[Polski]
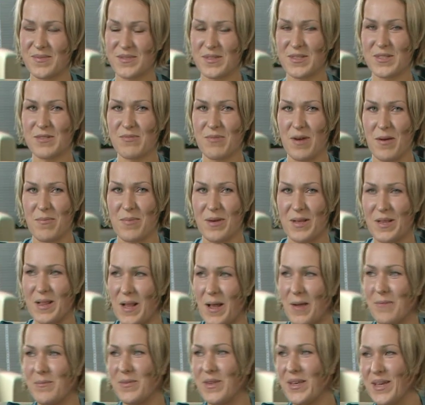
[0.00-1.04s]
słabej
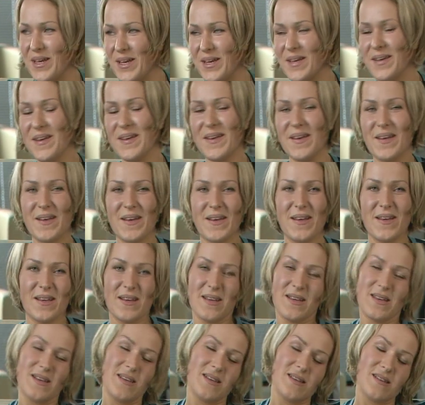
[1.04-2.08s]
dla mnie.
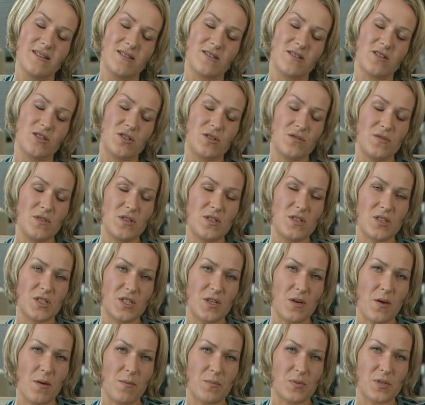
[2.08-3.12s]
Rzeczywiście chciałam